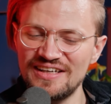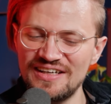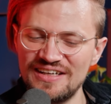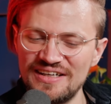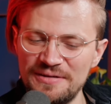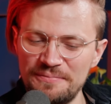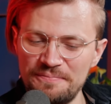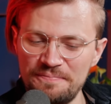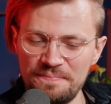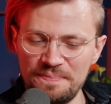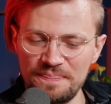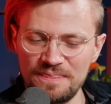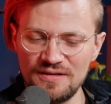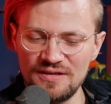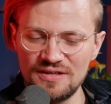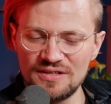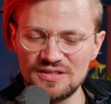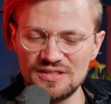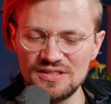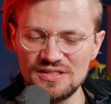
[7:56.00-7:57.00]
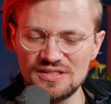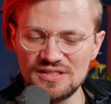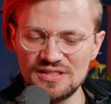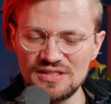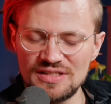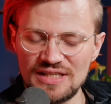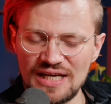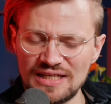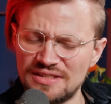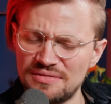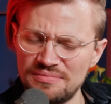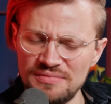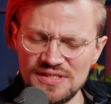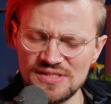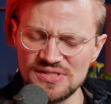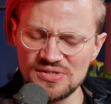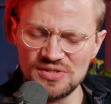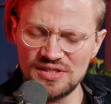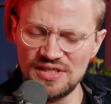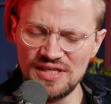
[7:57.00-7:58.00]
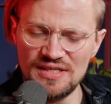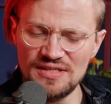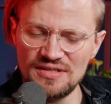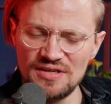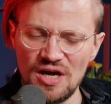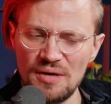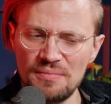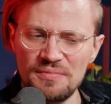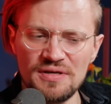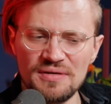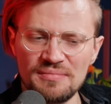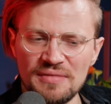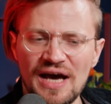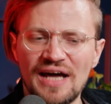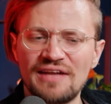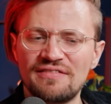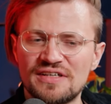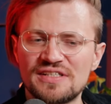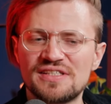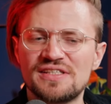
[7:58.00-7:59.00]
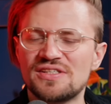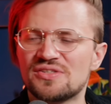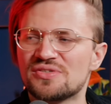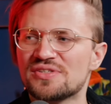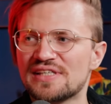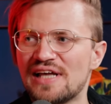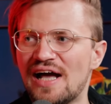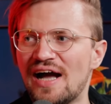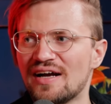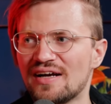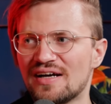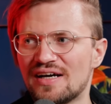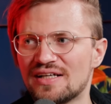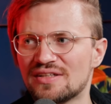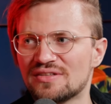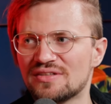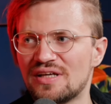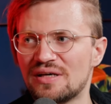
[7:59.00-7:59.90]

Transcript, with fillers: Ähm, und dachte mir so, okay, ich höre mir mal an, was die zu sagen hat.